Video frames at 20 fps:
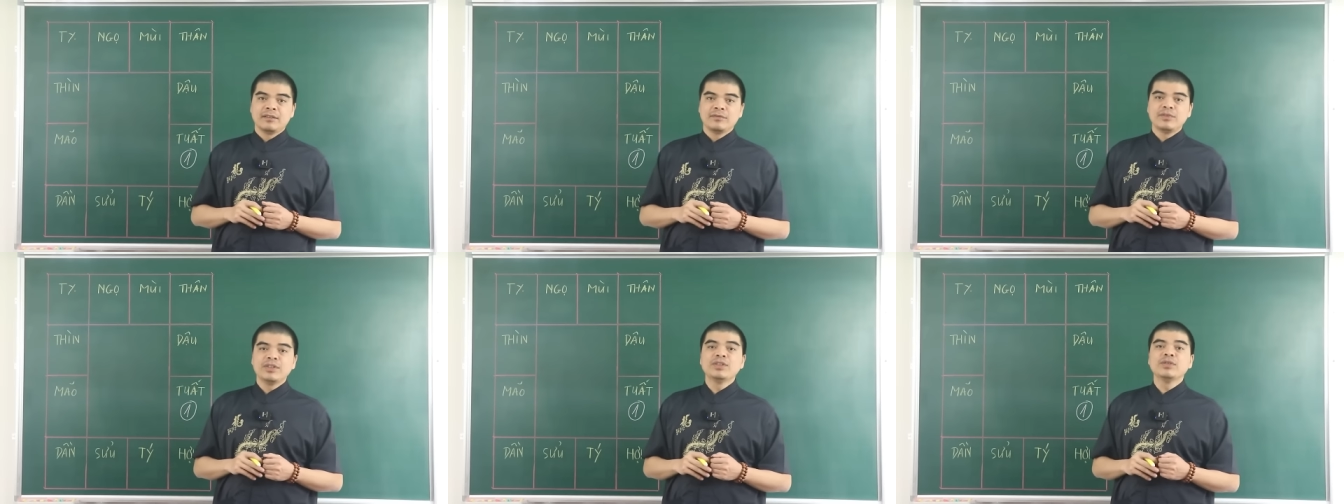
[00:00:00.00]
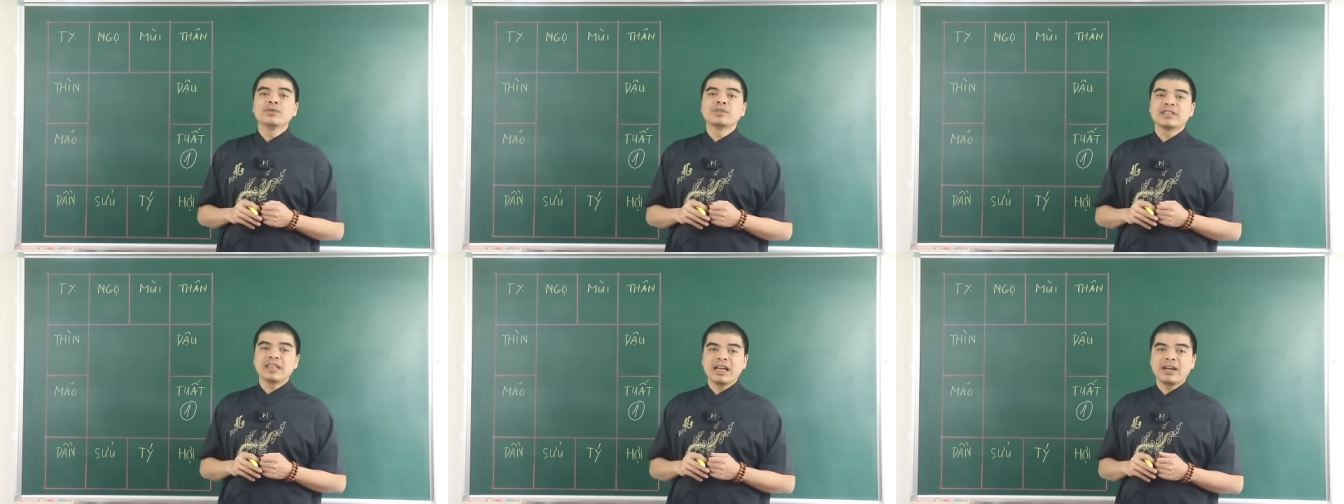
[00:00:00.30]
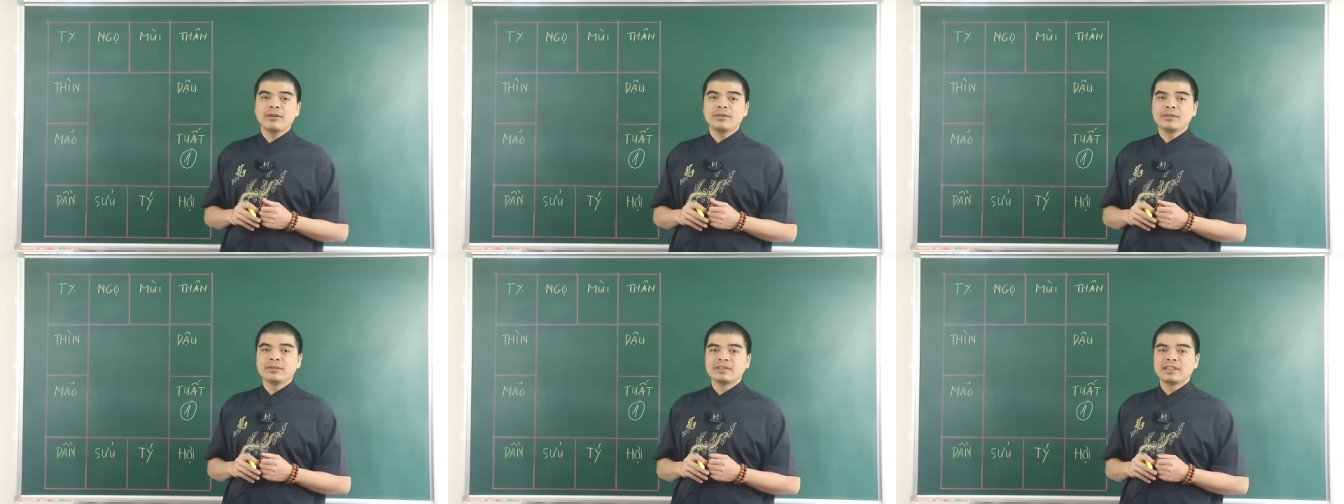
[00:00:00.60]
Vì dù
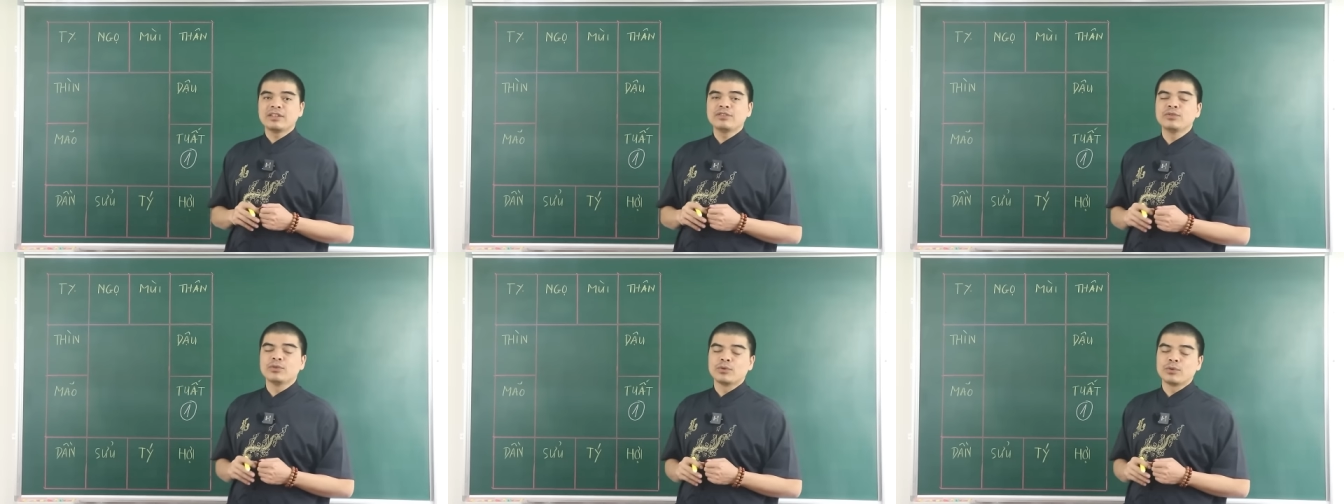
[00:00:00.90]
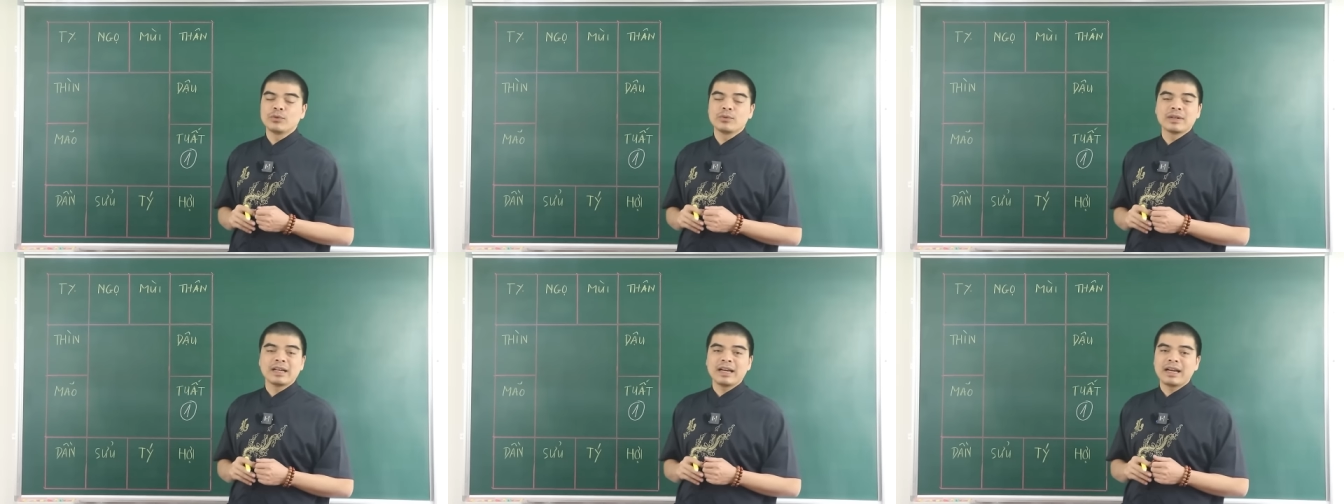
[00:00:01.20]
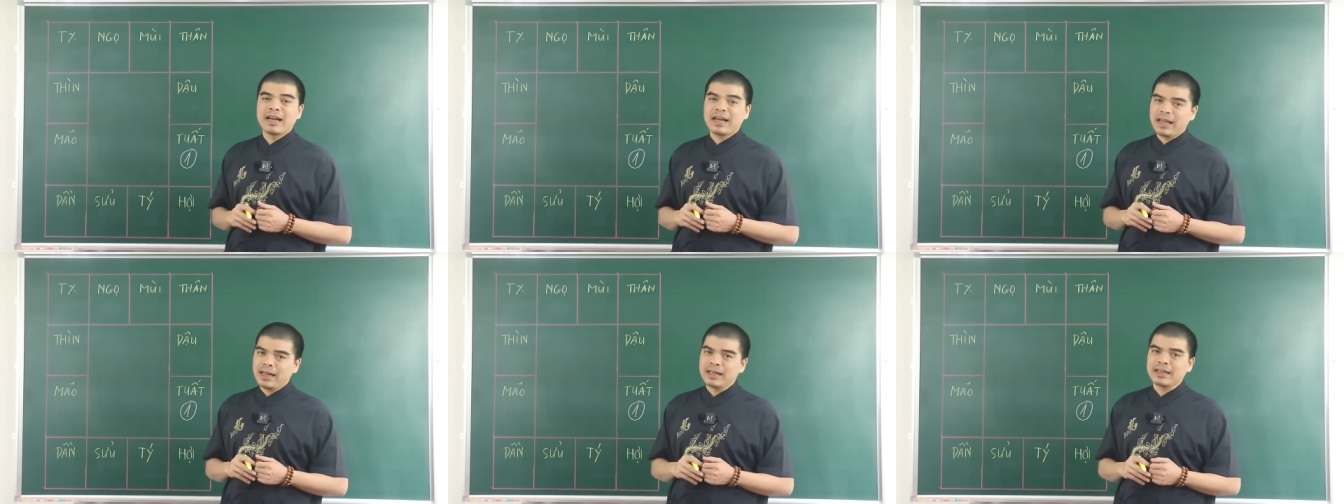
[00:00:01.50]
sao gia chủ cũng
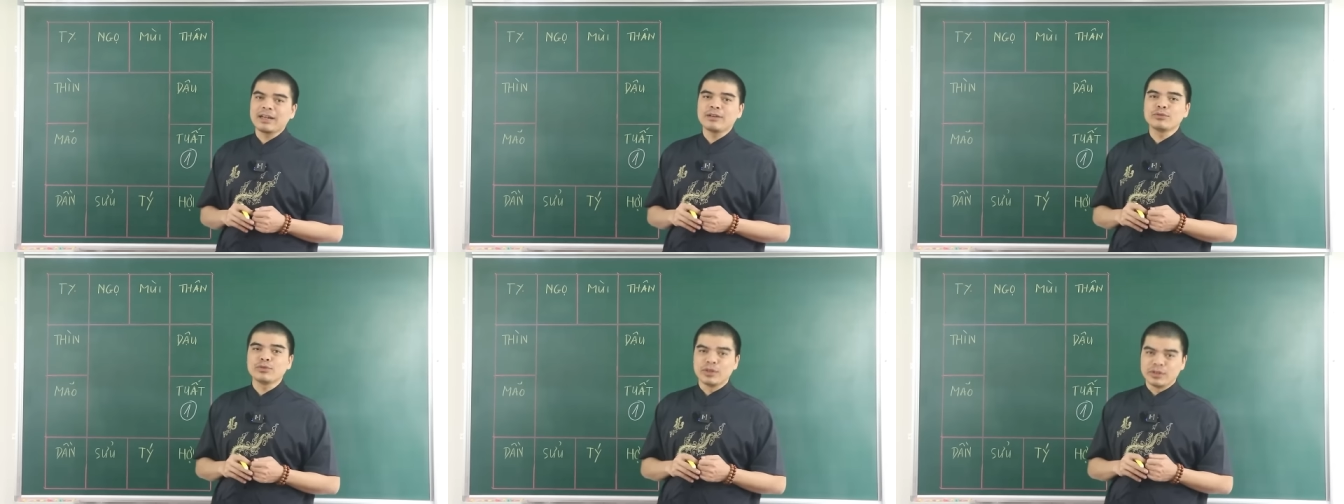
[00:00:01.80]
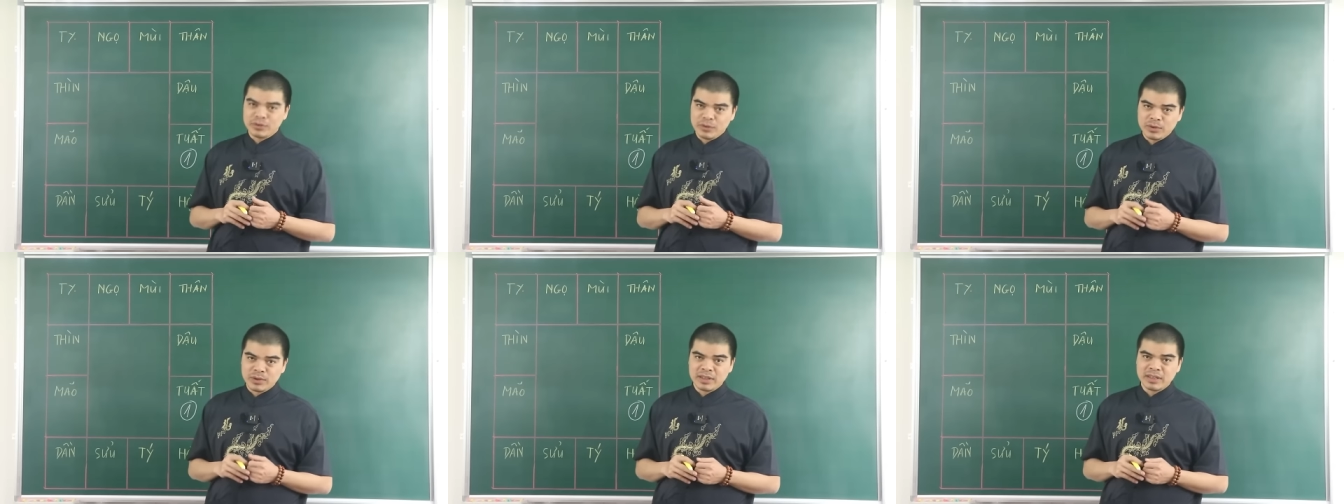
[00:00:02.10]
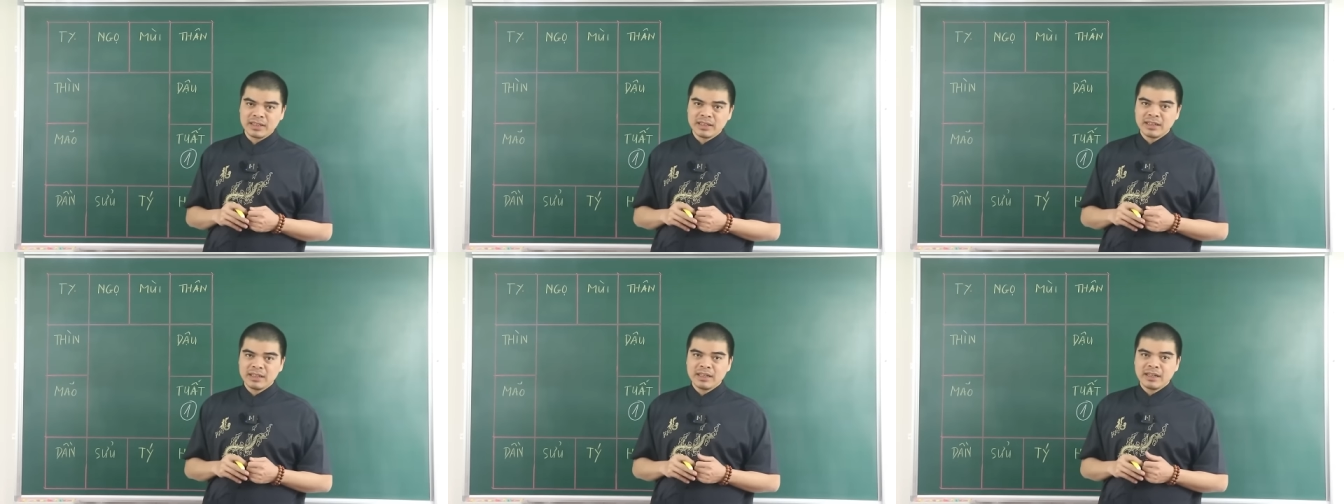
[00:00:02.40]
đã khá là cao tuổi rồi.